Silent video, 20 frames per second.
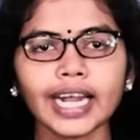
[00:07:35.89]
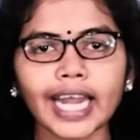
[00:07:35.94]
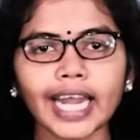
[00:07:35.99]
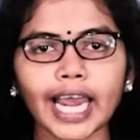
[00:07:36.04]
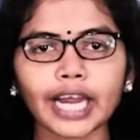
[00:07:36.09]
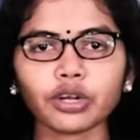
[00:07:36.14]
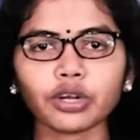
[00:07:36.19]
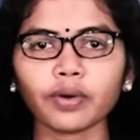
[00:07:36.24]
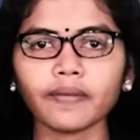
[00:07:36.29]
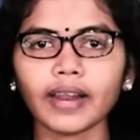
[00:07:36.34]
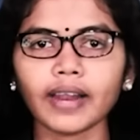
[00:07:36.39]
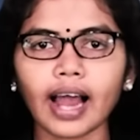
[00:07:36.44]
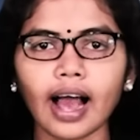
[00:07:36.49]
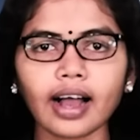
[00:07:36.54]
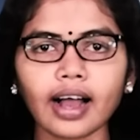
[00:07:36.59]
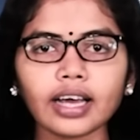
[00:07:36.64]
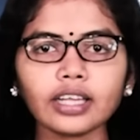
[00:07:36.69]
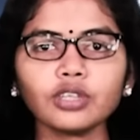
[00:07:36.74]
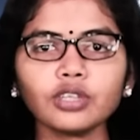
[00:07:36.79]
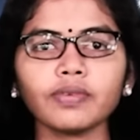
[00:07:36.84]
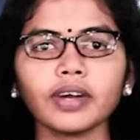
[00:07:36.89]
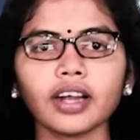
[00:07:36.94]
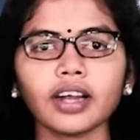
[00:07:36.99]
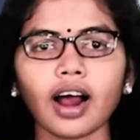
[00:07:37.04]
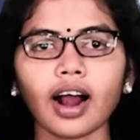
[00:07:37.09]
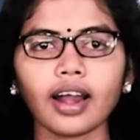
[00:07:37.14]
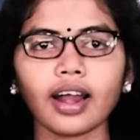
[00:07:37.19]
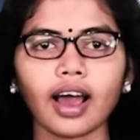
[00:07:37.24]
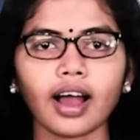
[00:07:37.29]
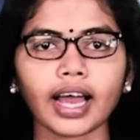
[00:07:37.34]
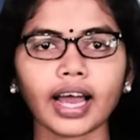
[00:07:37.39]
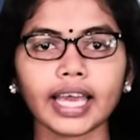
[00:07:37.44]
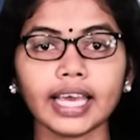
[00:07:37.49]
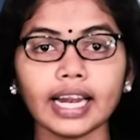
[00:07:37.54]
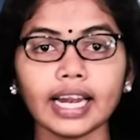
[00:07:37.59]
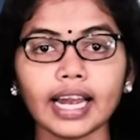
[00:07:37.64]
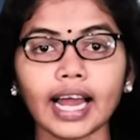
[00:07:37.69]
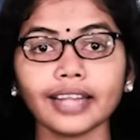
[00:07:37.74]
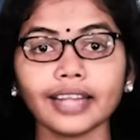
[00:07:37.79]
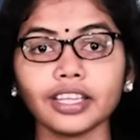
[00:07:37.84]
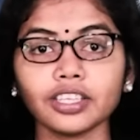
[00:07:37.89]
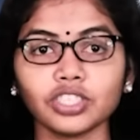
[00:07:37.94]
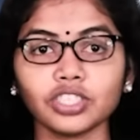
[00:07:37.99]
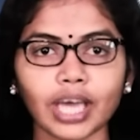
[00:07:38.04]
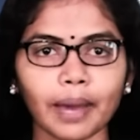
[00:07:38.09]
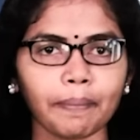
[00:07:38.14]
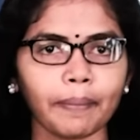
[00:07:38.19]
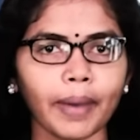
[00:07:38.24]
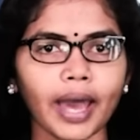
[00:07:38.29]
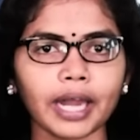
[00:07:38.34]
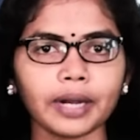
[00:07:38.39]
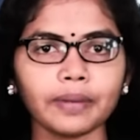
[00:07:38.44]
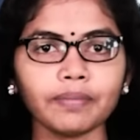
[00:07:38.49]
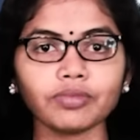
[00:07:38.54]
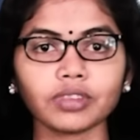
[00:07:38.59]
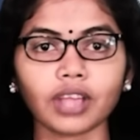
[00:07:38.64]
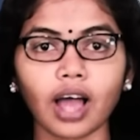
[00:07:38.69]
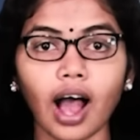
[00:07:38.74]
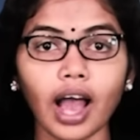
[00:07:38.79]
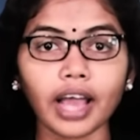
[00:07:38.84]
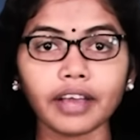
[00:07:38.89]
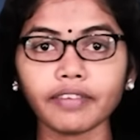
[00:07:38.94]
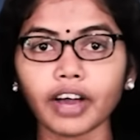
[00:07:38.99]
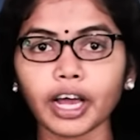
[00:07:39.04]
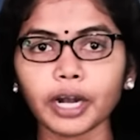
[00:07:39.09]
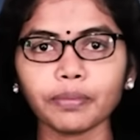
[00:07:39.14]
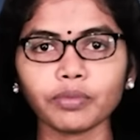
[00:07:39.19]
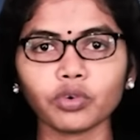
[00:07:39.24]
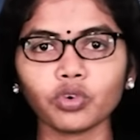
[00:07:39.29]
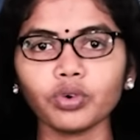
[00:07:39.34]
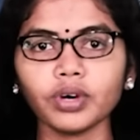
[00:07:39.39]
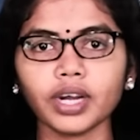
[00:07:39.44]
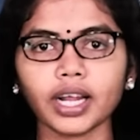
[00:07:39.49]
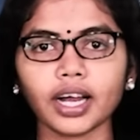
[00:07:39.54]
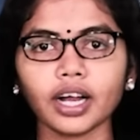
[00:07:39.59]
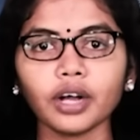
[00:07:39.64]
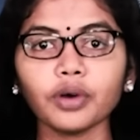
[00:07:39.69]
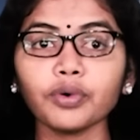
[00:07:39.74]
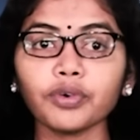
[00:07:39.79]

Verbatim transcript: நேட்டோவில் அங்கத்துவ நாடாக இல்லாத ஜப்பானும் தாய்வானும் கூட